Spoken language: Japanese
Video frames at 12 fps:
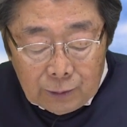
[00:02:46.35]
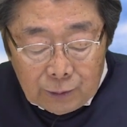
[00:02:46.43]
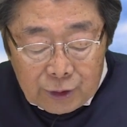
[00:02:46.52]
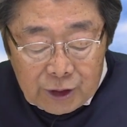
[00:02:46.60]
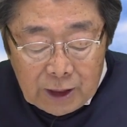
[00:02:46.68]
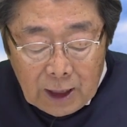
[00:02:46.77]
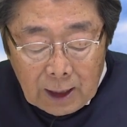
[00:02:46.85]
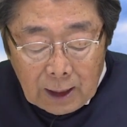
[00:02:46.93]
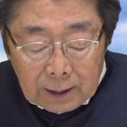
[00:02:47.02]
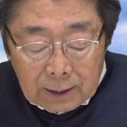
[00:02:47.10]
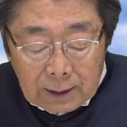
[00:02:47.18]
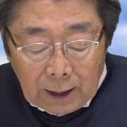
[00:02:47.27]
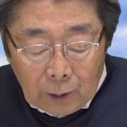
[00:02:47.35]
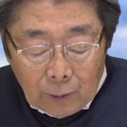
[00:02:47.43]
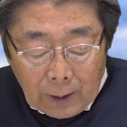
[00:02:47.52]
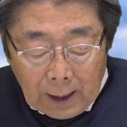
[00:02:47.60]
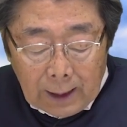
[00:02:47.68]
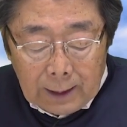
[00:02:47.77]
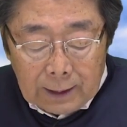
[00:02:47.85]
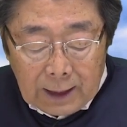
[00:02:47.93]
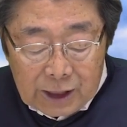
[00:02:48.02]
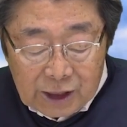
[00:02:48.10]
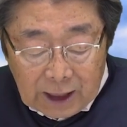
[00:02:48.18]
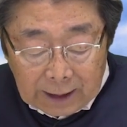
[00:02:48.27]
打ち上がったのは
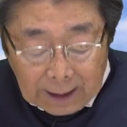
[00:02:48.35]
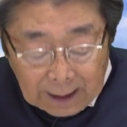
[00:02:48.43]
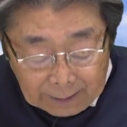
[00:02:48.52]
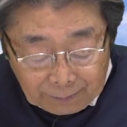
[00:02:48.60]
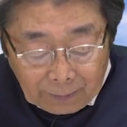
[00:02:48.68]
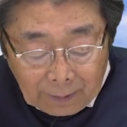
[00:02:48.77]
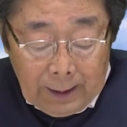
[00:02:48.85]
確かだが